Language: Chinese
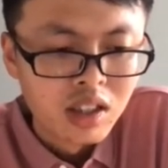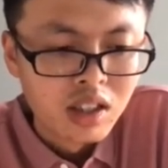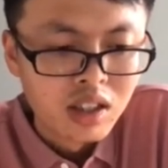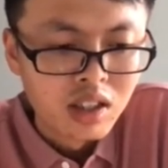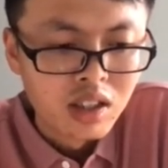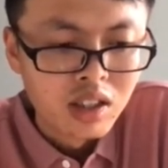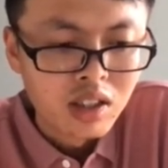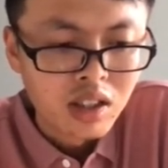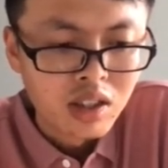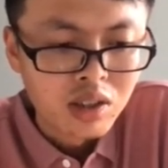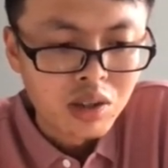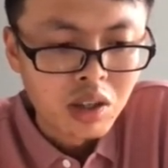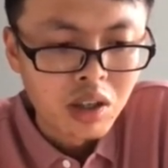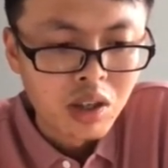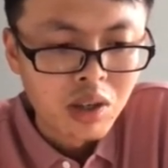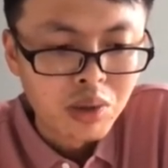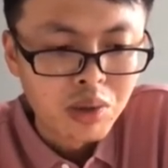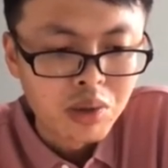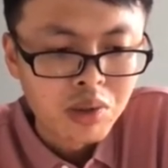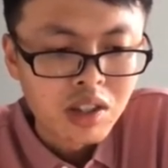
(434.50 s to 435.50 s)
第三手
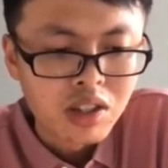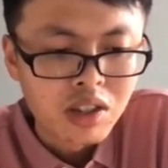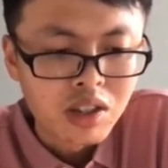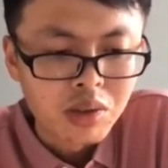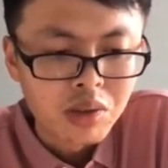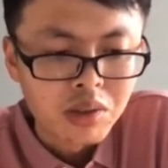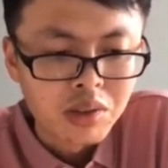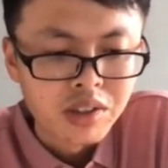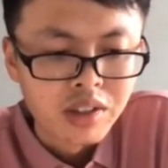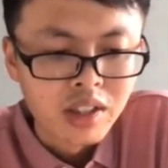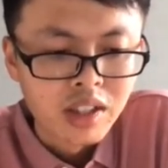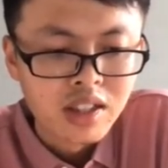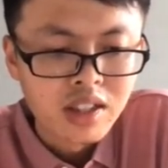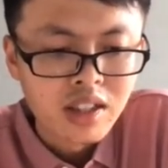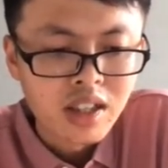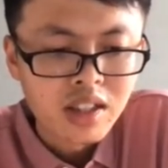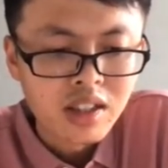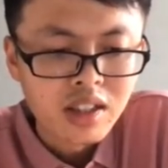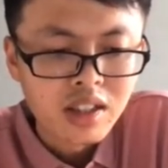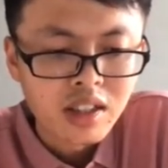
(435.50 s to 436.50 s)
好用的系统，来
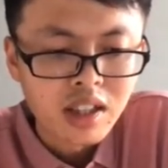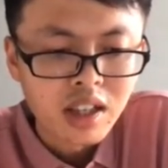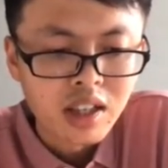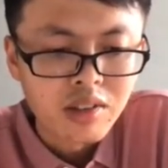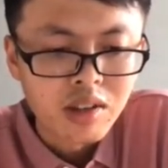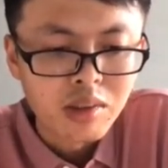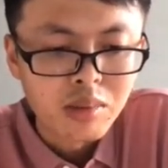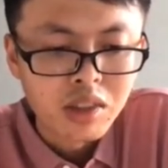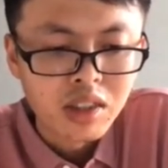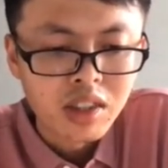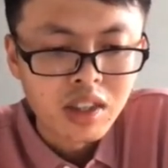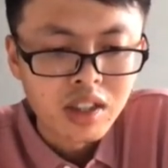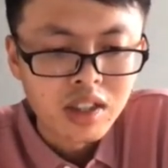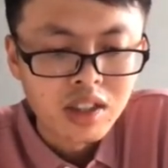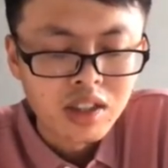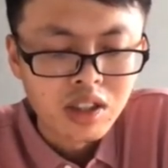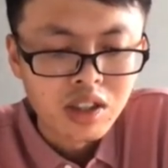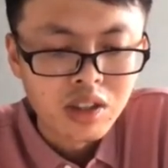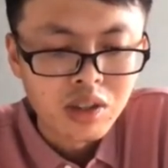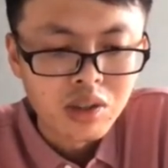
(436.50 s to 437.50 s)
降低开发门槛，
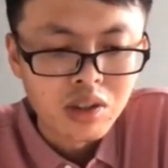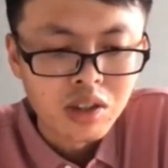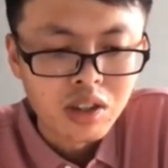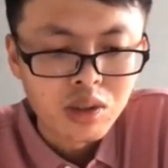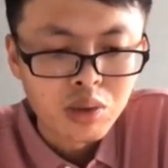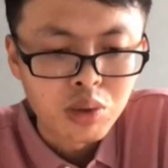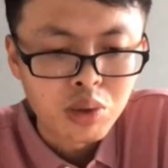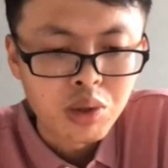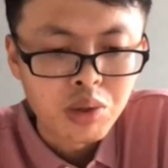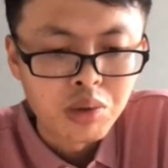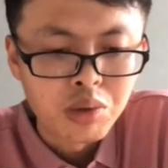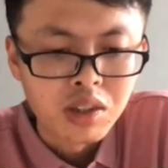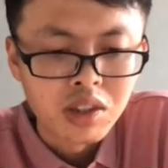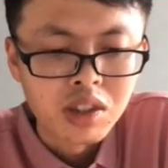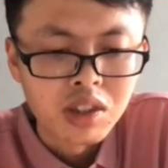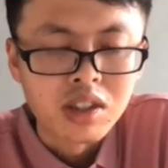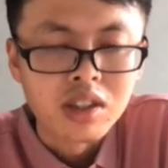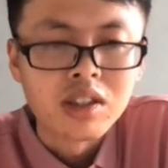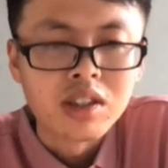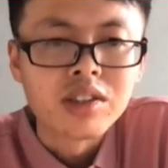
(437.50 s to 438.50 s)
减少这个错误
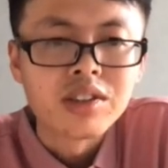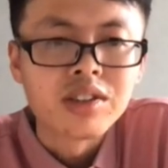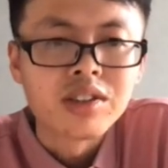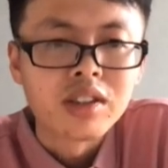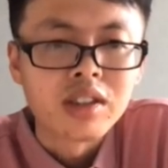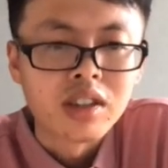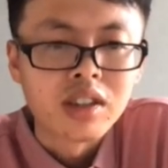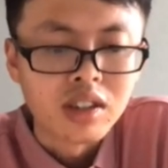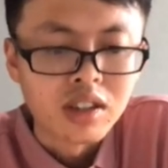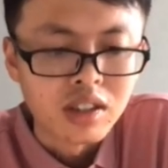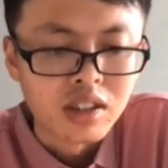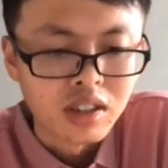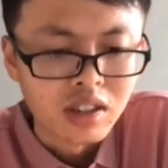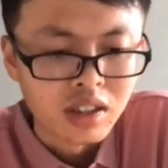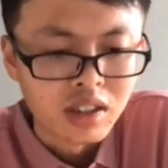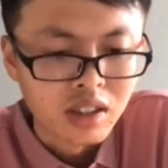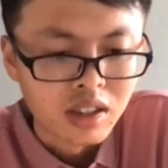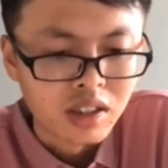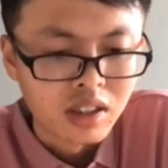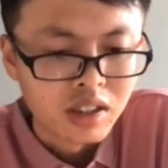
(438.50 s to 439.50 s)
的呃一
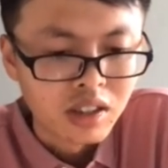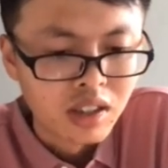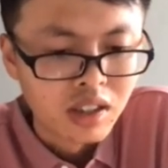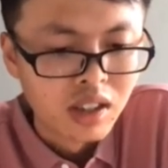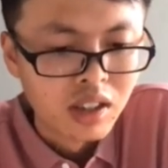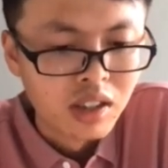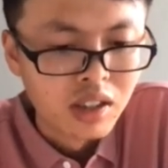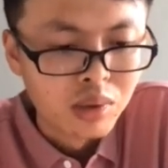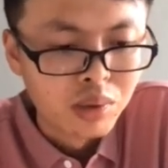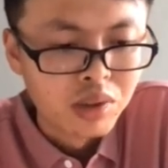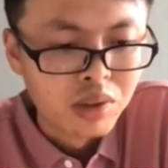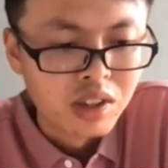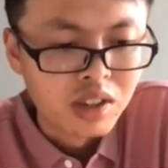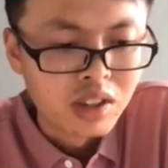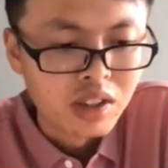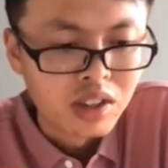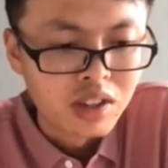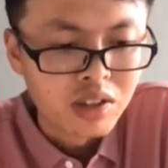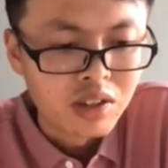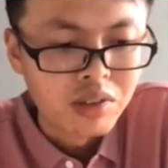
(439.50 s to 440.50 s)
个问题，
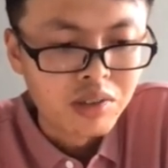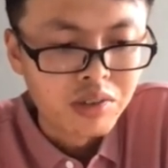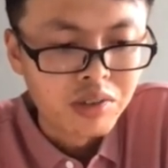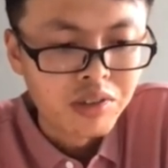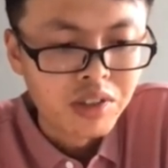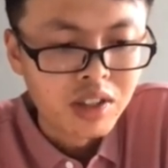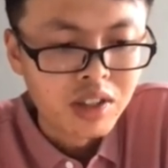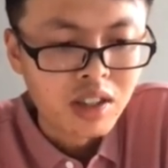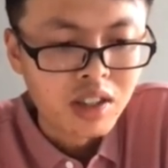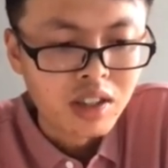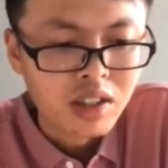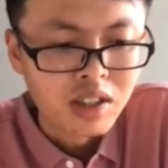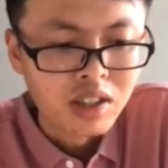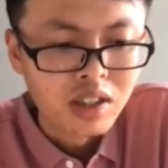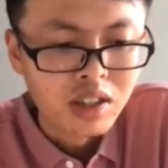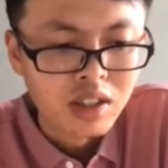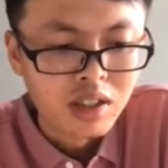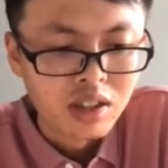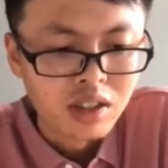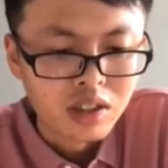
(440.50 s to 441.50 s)
也是非常一
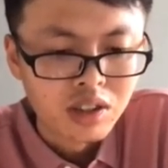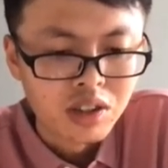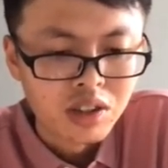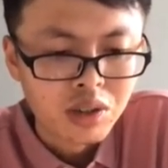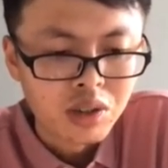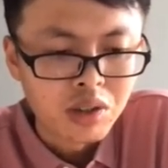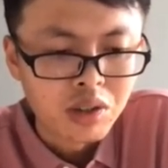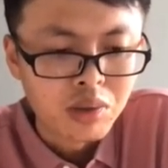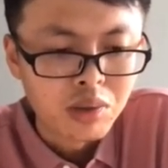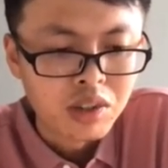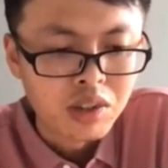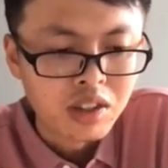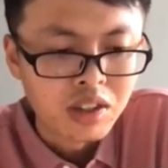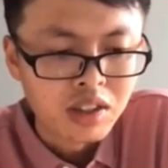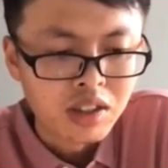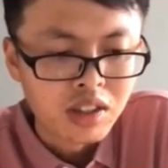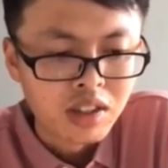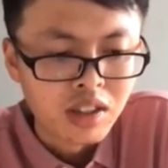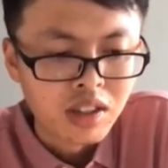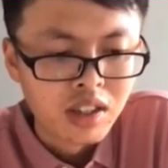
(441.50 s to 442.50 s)
个棘手的问
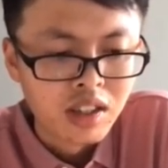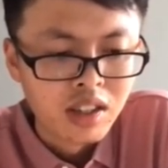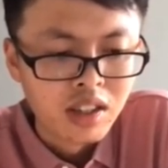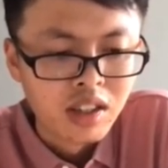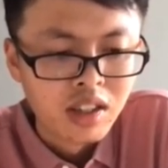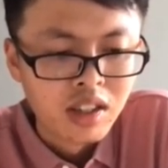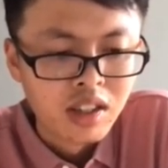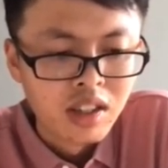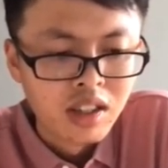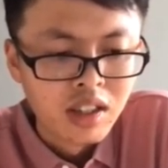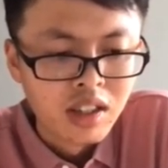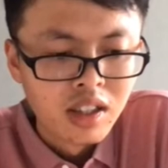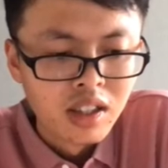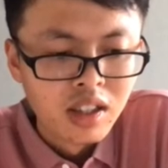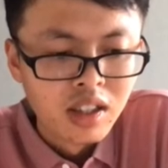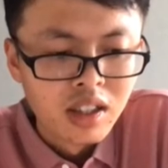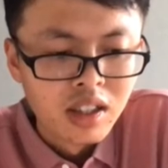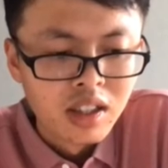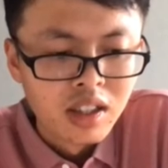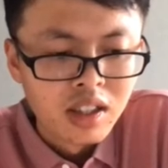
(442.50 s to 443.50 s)
题。
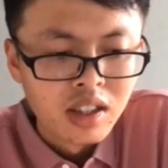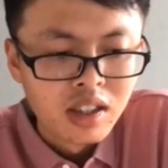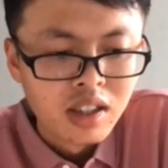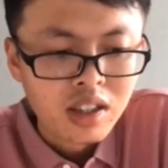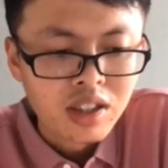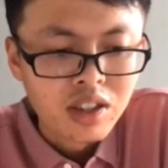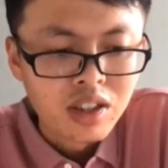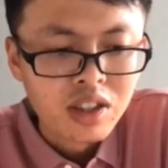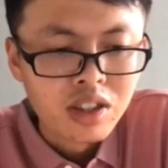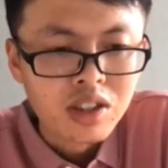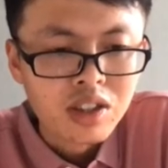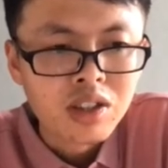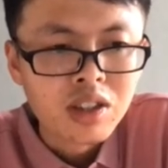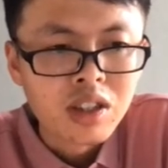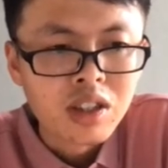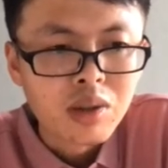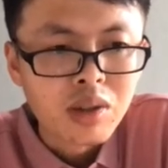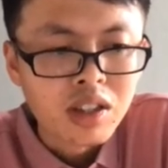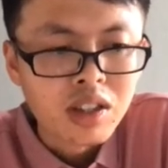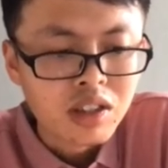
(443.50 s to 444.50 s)
那其次
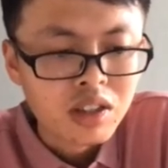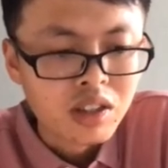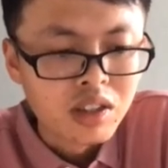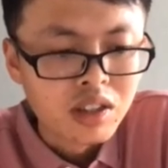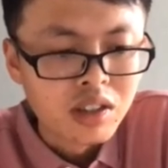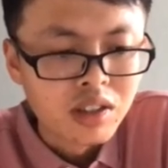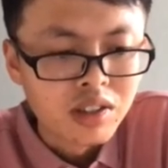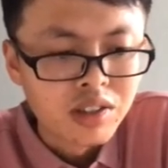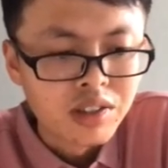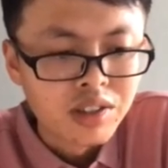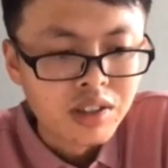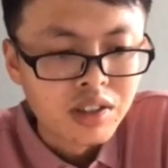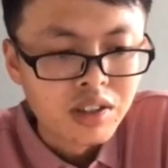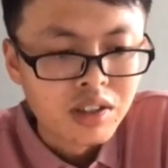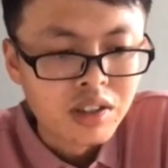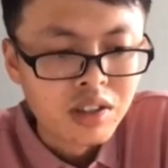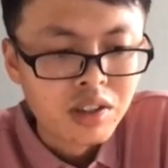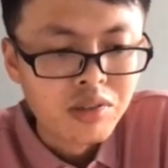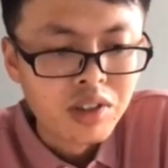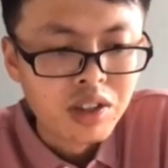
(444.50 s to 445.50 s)
的话是
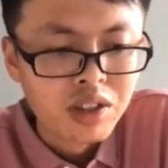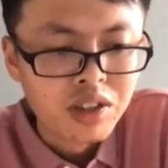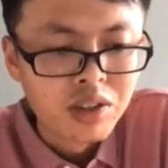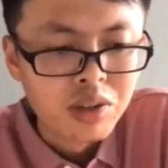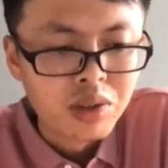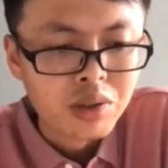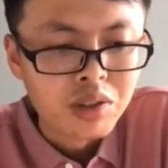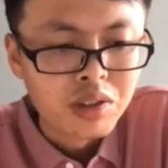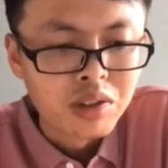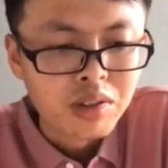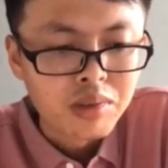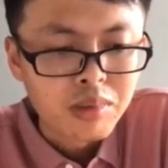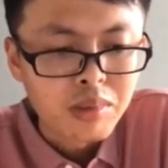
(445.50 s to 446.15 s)
计费系统